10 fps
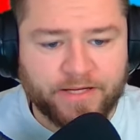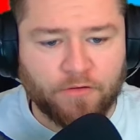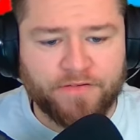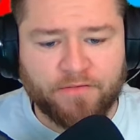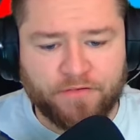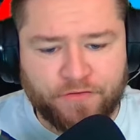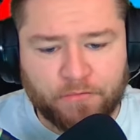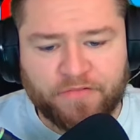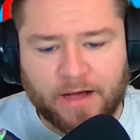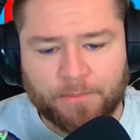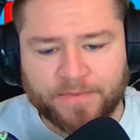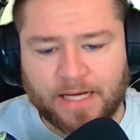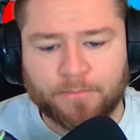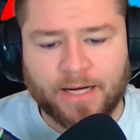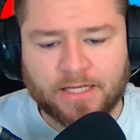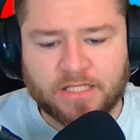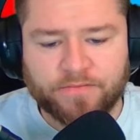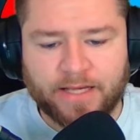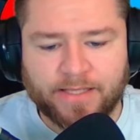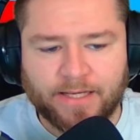auf Level 5 haben, dann
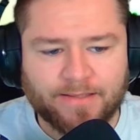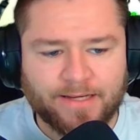maxen wir hier den